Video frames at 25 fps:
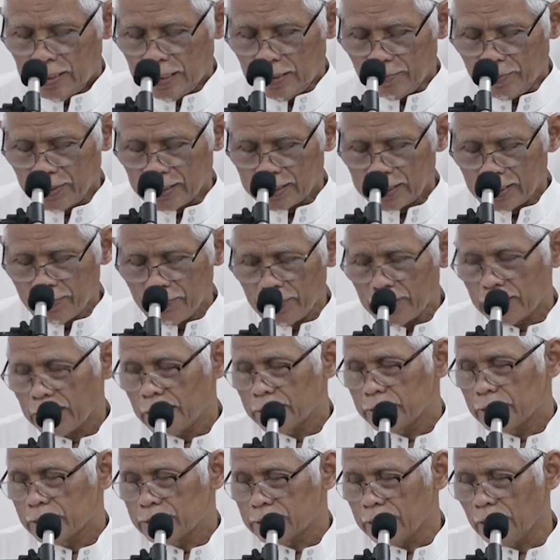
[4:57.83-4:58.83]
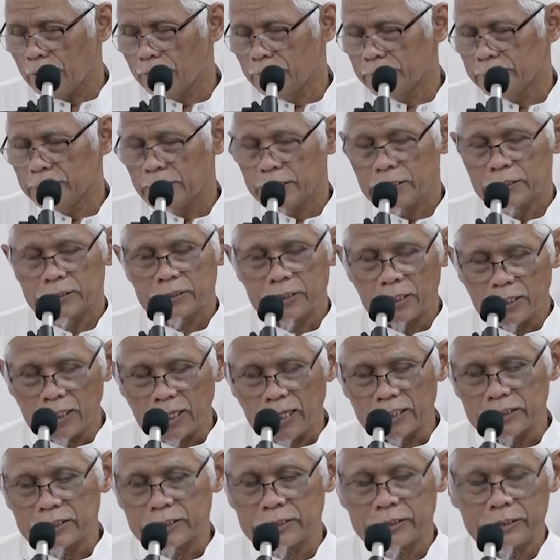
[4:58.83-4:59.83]
Apakah maka tidak menjadi
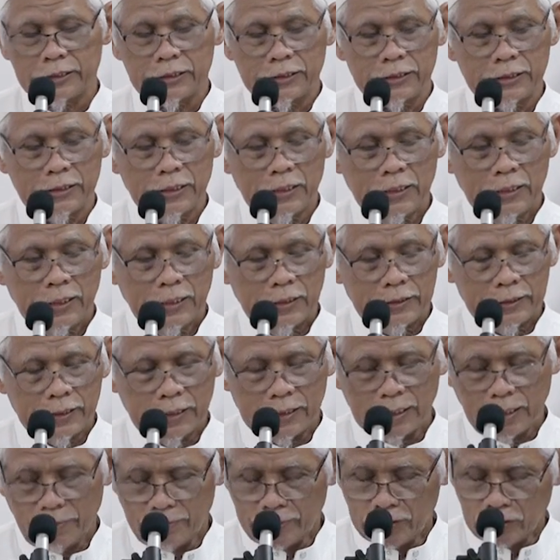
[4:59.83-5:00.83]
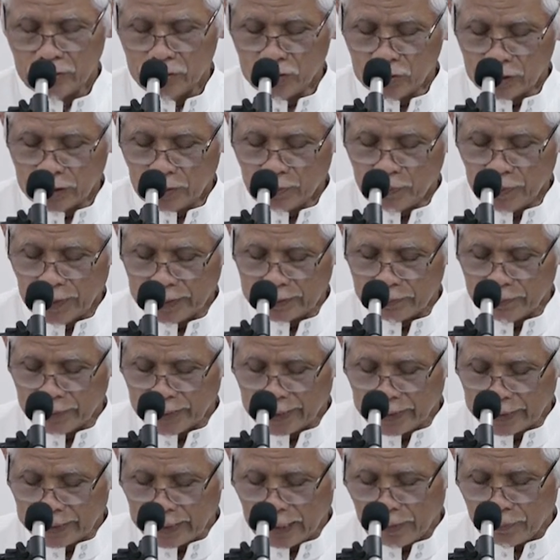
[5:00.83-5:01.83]
jelas, tidak menunjuki buat
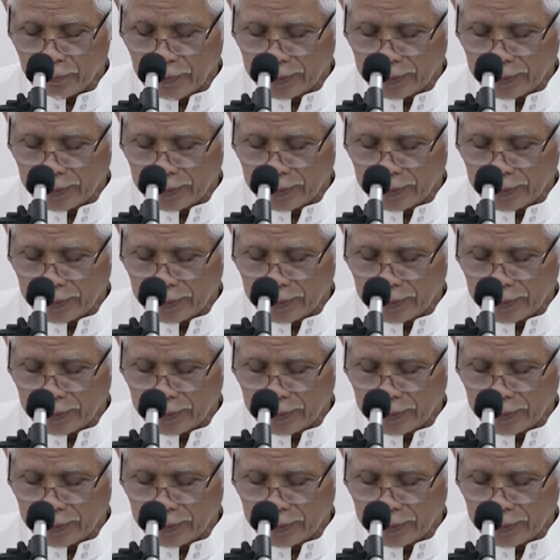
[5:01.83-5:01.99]
mereka,